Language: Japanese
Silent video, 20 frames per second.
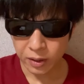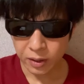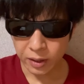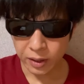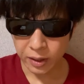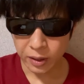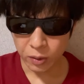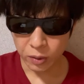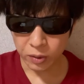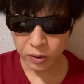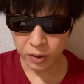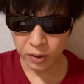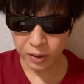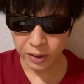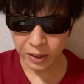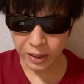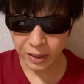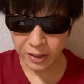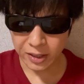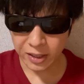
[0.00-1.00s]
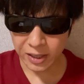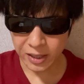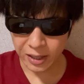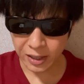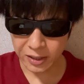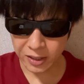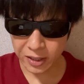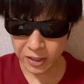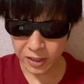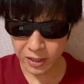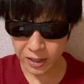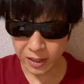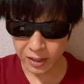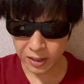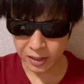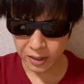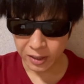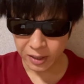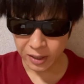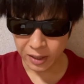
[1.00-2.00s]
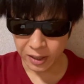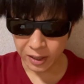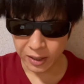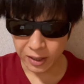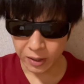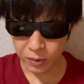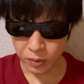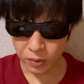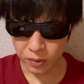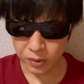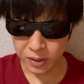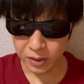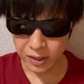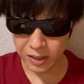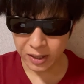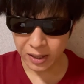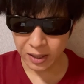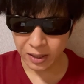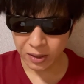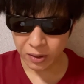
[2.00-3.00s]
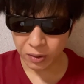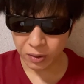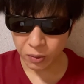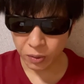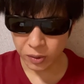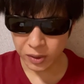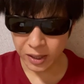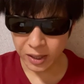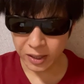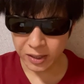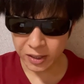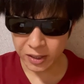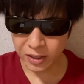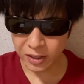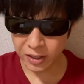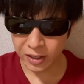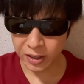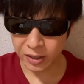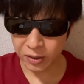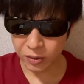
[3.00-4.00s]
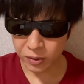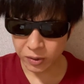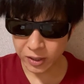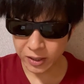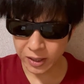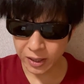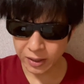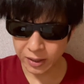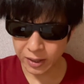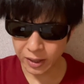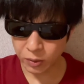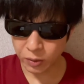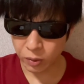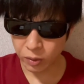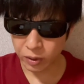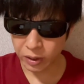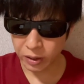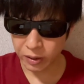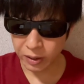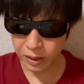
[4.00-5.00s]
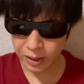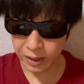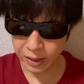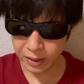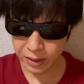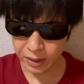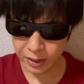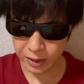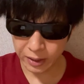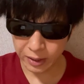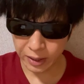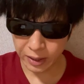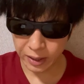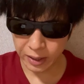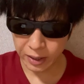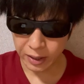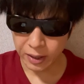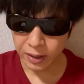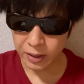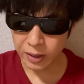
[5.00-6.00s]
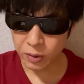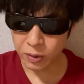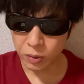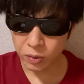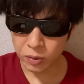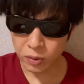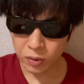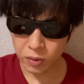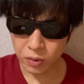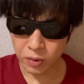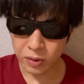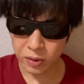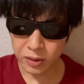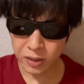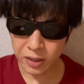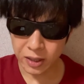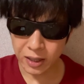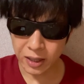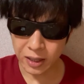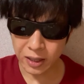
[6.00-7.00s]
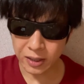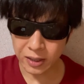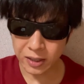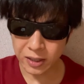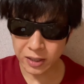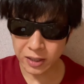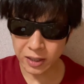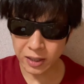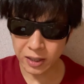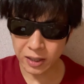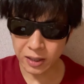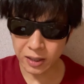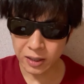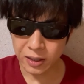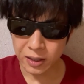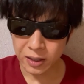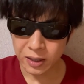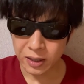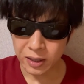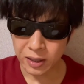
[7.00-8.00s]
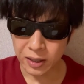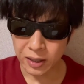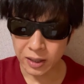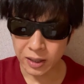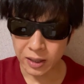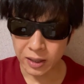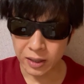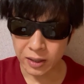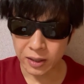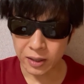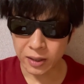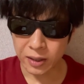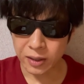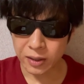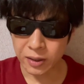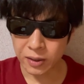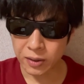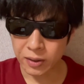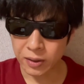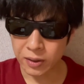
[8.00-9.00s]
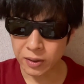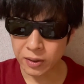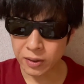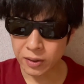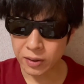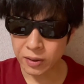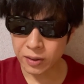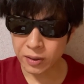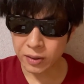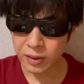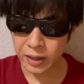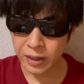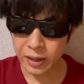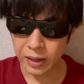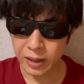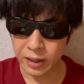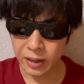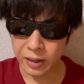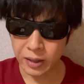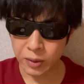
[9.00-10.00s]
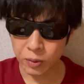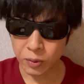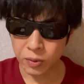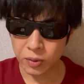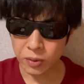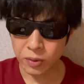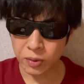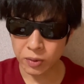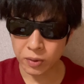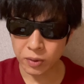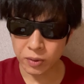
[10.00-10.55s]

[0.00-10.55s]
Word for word: えー、ろく、えー、実ははちじかん、えー、日本時間ごぜんしちじの時点で動画を上げていて、日本との時間はちじかん、えー、で、えー、日本